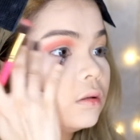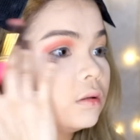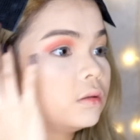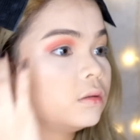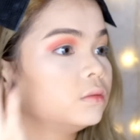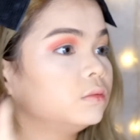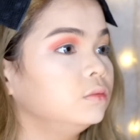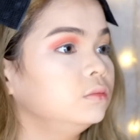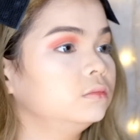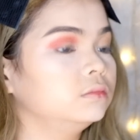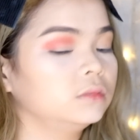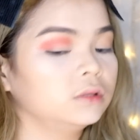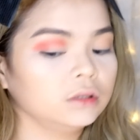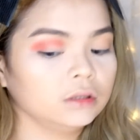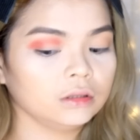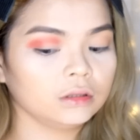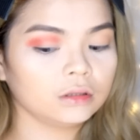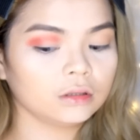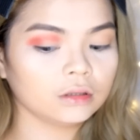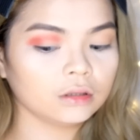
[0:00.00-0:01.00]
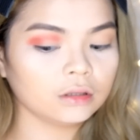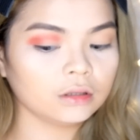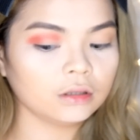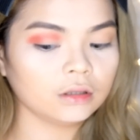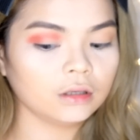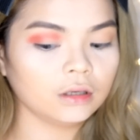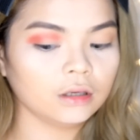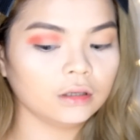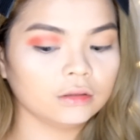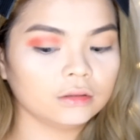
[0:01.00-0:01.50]
Oh my
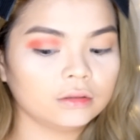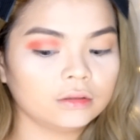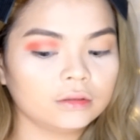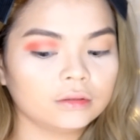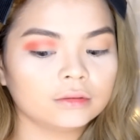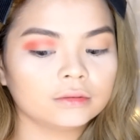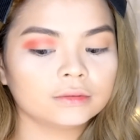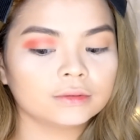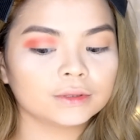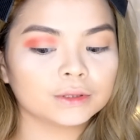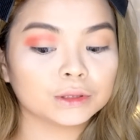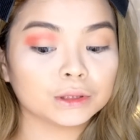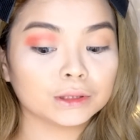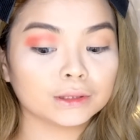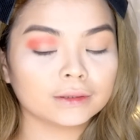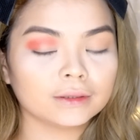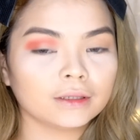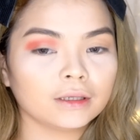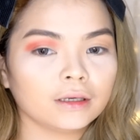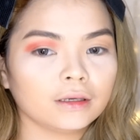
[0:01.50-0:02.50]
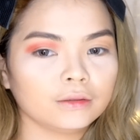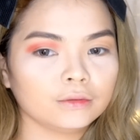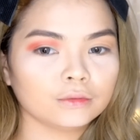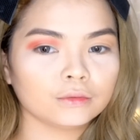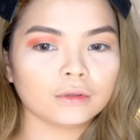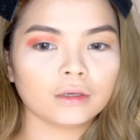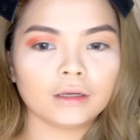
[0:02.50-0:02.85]
god. Anong